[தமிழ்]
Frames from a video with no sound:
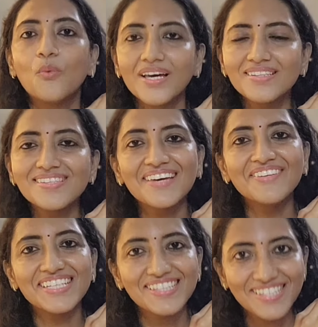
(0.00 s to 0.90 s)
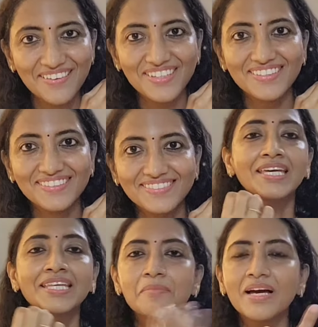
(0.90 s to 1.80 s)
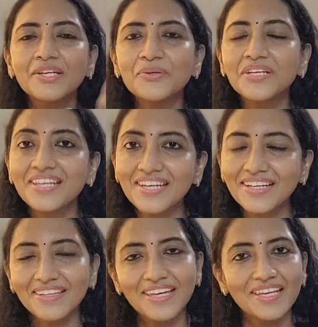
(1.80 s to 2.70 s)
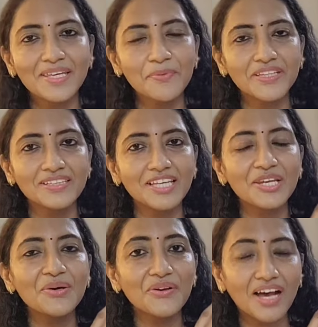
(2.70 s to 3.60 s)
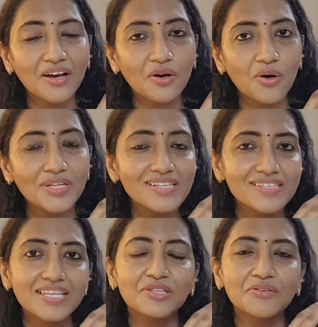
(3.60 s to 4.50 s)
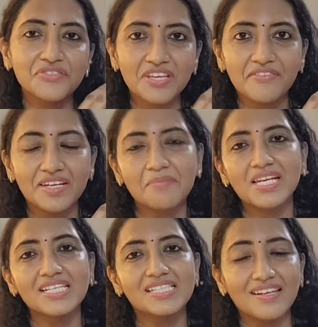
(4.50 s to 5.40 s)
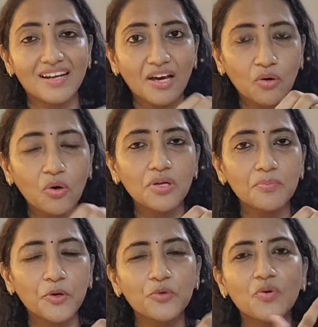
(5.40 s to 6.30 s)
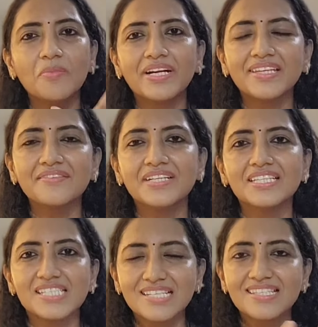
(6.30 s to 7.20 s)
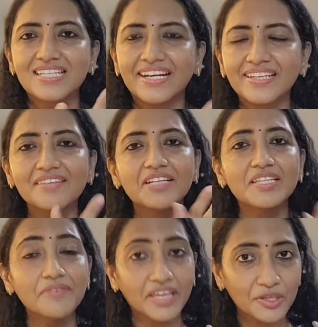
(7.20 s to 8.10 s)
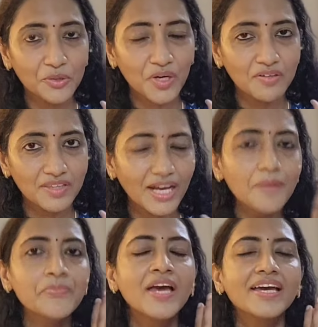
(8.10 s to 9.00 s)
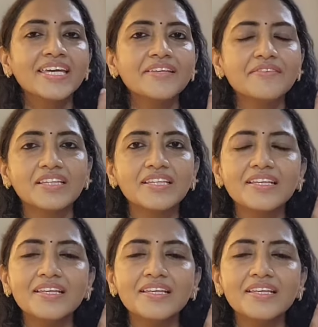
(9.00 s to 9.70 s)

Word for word: ஒன் செவன்டி செவன் இந்த மாதிரி ஒன்று இருக்கிறதே எனக்கு இப்பதான் தெரியும் ரங்கோலி செட் ஆஃப் செவன் நம்மலாம் ஜென்ரலாக கோலம் போடுவோம் பட் இது வந்து ஜஸ்ட் எடுத்து வந்து வைக்கணும் அவ்வளவுதான் இது வந்து